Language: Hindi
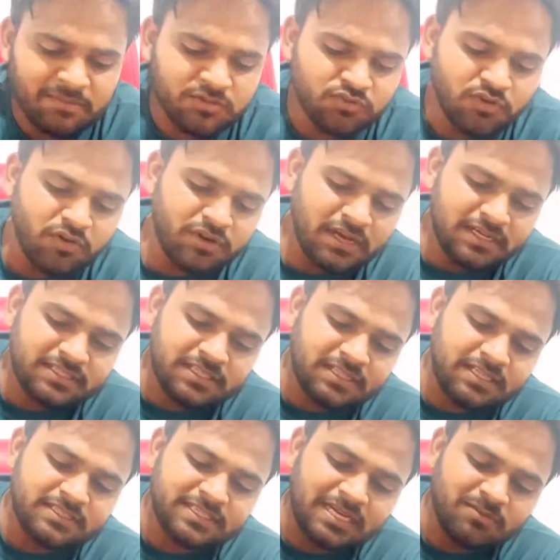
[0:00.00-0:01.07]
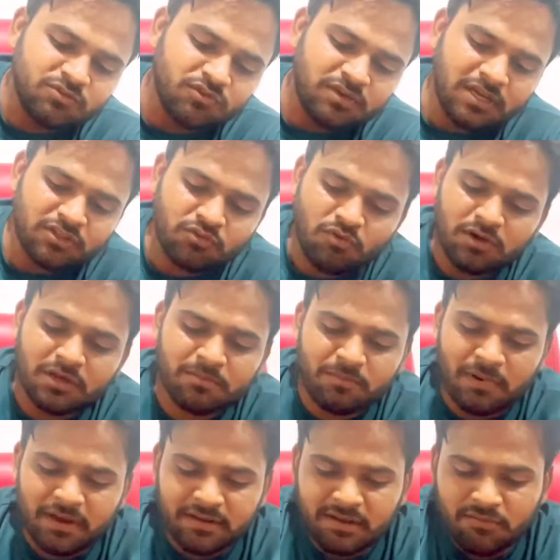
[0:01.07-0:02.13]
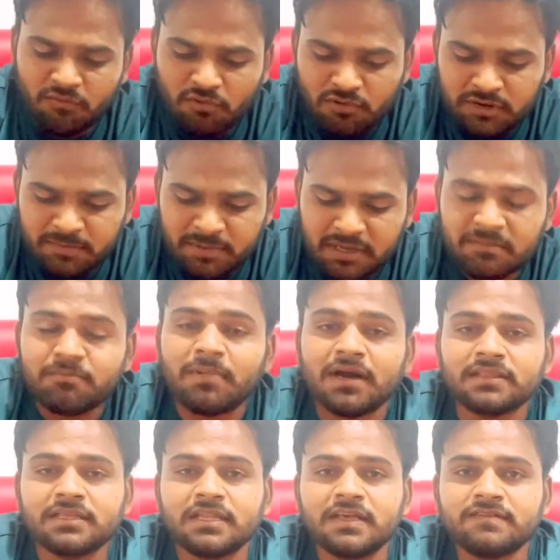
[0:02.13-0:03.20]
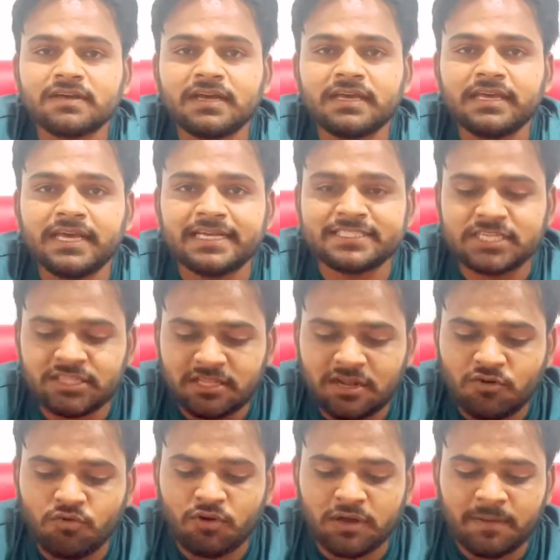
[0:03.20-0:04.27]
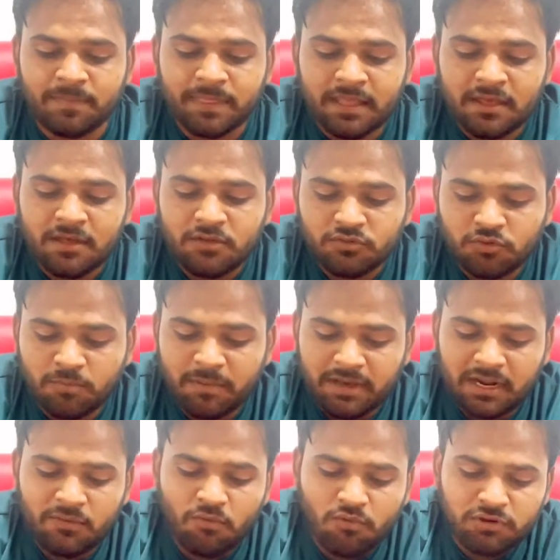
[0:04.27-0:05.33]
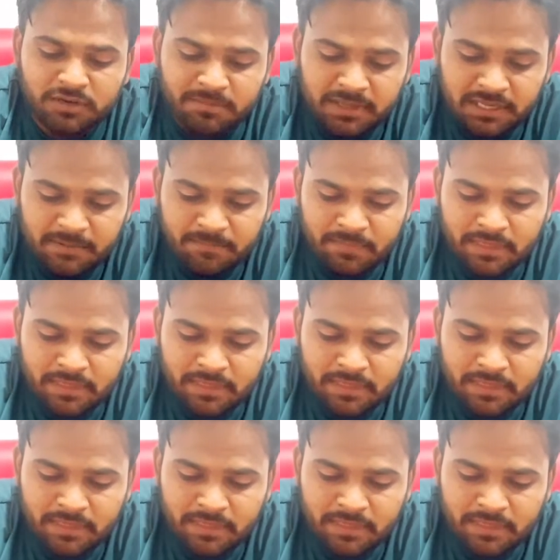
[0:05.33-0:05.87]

में जुड़ गया और यहाँ से तीन सेल में जुड़ गया तो अगर 12 वोल्ट में हम बात करें इसका ए एच कितना होगा तो 12 वोल्ट में